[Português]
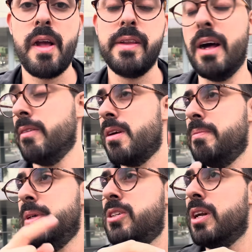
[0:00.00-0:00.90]
Não,
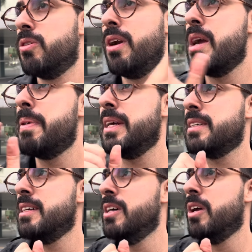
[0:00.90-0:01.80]
mentira, não coloquei por essa
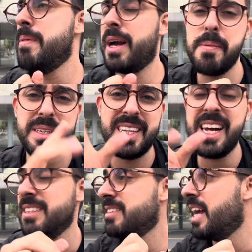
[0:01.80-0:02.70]
razão, não. Minha cabeça
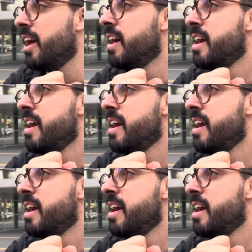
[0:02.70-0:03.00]
está cansada.